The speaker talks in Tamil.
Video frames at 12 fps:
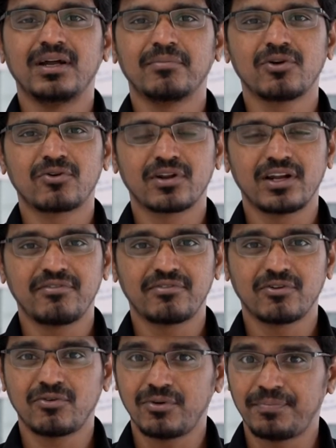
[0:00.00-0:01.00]
நம்மளோட
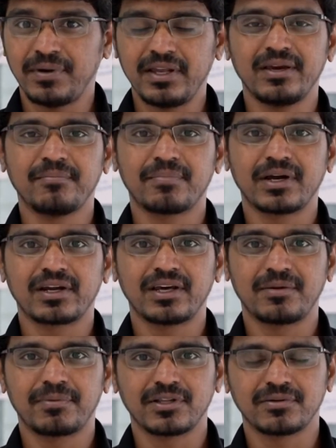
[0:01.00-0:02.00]
லைஃப்பில் ஒரு பெரிய இம்பேக்ட்
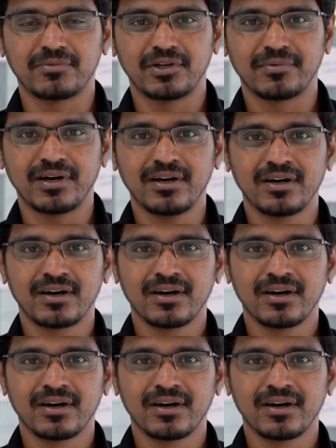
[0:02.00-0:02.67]
ஏற்படுத்த முடியுமா